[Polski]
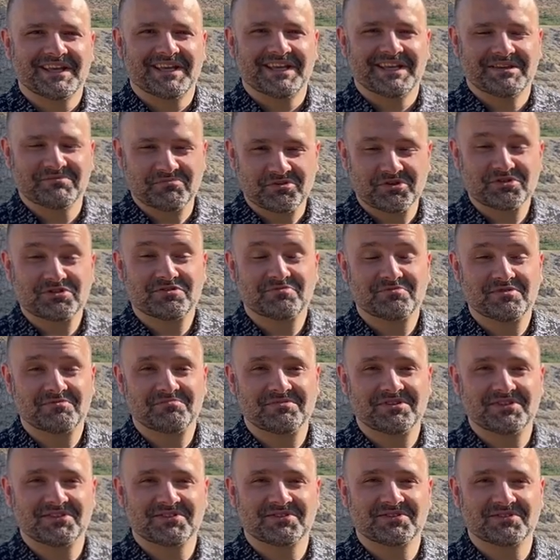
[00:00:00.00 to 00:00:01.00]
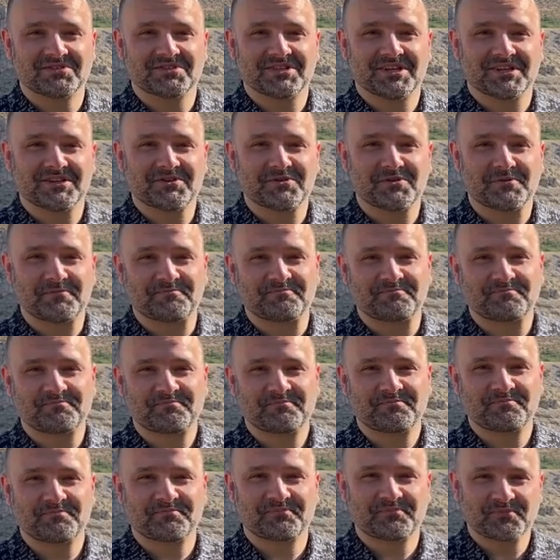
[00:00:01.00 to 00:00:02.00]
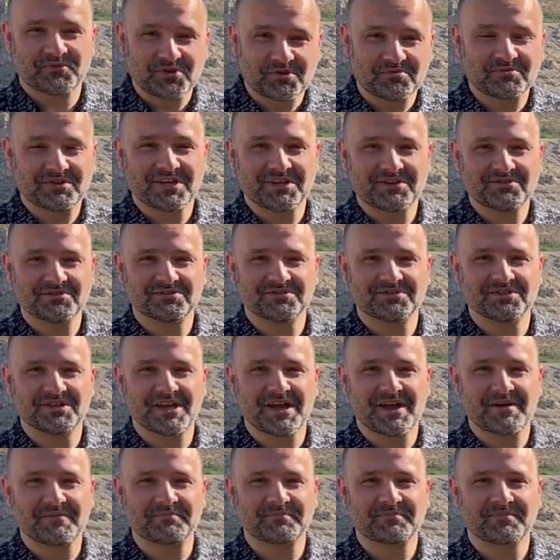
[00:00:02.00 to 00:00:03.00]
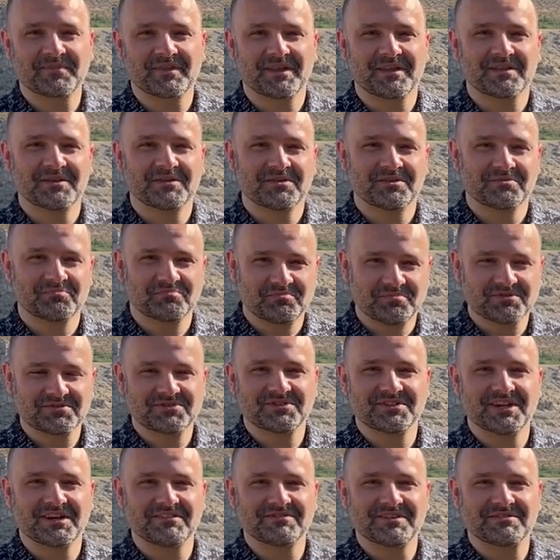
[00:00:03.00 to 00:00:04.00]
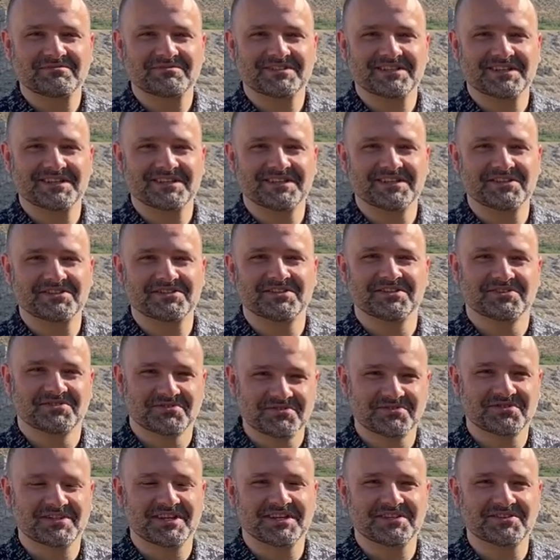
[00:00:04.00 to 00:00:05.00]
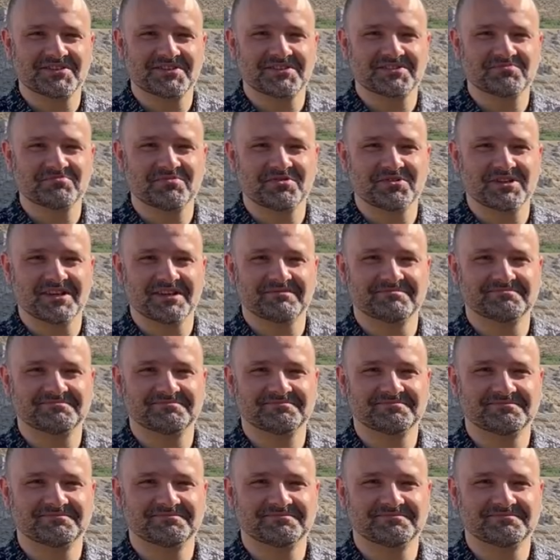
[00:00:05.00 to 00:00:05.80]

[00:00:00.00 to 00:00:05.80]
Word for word: i bądźmy blisko Niego. Dobrego dnia, pozdrawiam serdecznie, zostańcie z Bogiem.